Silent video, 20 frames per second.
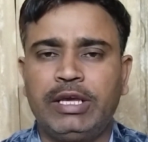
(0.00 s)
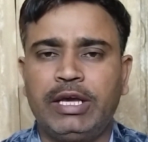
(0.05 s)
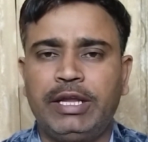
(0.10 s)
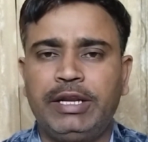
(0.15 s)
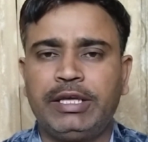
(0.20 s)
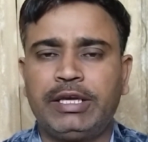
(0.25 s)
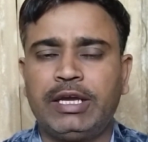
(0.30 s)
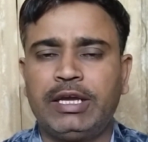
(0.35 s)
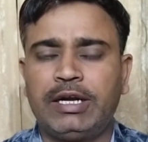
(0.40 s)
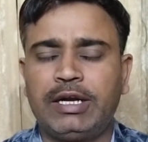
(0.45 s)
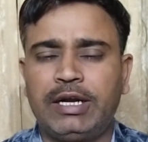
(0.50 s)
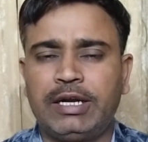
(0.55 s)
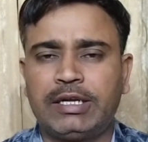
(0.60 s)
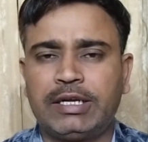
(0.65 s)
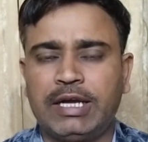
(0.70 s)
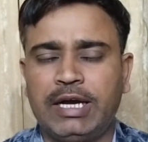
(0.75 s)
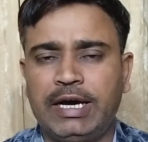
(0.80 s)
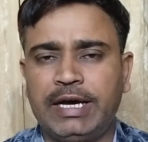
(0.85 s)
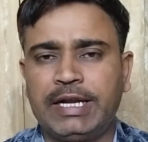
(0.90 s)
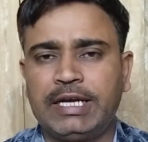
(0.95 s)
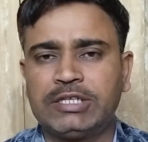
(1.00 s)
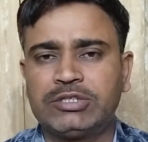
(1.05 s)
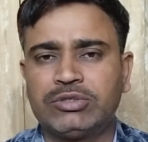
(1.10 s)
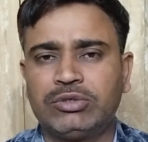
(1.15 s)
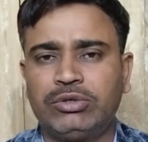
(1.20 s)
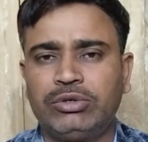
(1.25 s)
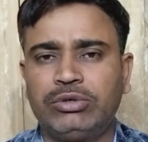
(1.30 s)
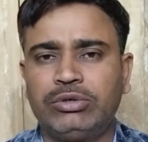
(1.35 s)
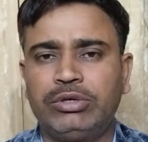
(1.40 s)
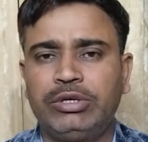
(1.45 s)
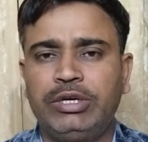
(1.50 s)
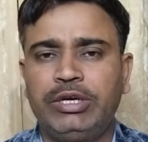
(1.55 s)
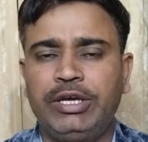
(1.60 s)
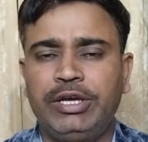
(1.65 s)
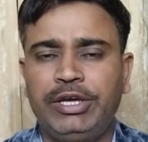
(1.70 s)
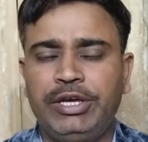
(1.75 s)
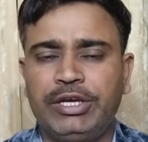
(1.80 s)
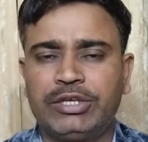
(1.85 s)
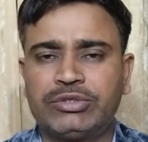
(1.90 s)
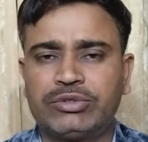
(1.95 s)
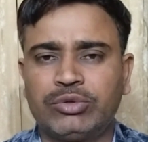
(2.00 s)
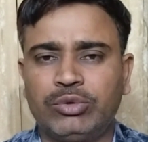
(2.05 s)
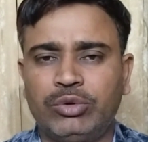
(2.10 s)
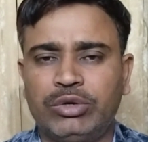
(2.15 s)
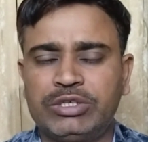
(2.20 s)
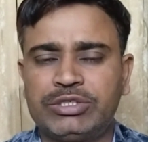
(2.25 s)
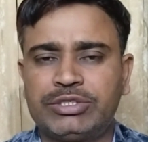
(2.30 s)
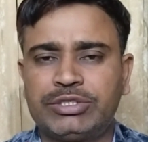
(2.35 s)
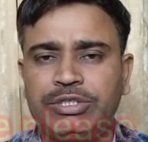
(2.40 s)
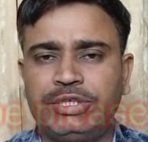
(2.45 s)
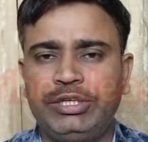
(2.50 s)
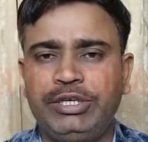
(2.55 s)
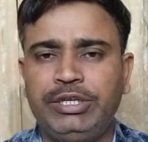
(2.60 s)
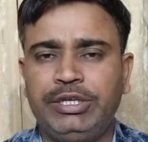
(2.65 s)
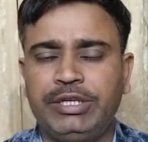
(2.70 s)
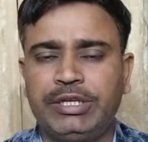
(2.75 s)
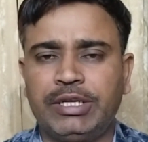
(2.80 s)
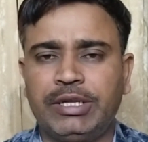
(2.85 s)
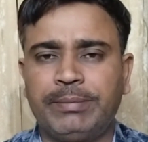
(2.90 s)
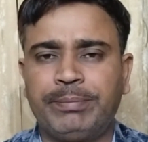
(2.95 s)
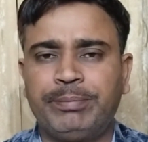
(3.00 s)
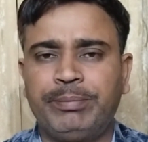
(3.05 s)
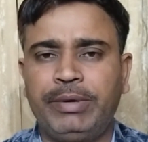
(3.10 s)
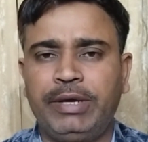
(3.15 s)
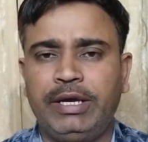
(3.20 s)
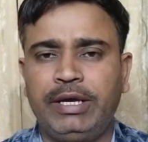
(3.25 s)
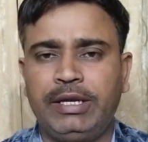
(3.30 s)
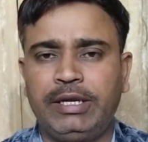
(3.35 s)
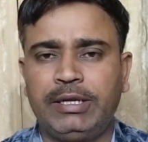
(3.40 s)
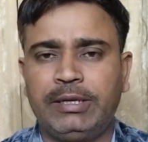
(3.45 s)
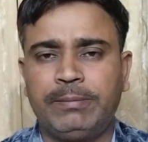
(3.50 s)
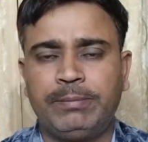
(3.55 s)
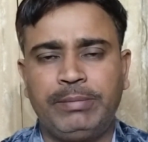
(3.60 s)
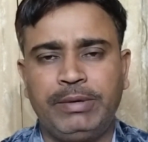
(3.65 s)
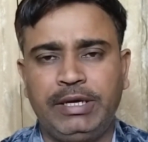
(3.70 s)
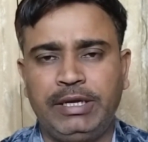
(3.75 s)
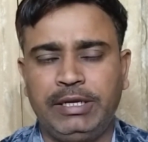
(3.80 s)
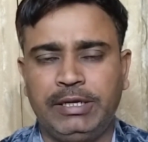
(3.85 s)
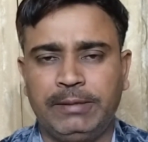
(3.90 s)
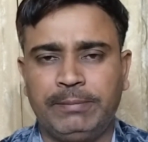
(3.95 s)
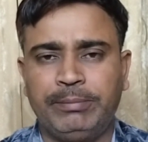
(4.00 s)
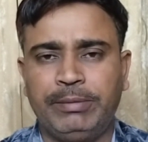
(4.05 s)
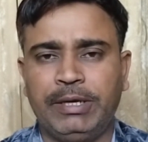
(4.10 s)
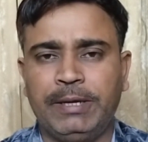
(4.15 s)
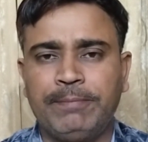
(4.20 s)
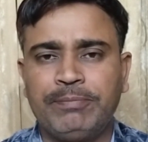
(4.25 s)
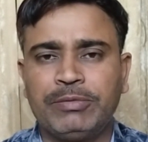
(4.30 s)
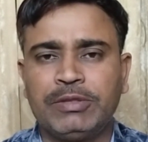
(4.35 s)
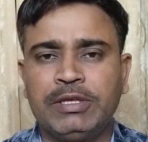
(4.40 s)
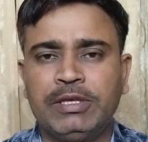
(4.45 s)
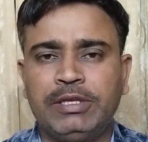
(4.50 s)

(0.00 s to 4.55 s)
यानी कि अठारह सौ एक सौ अस्सी नब्बे नब्बे नब्बे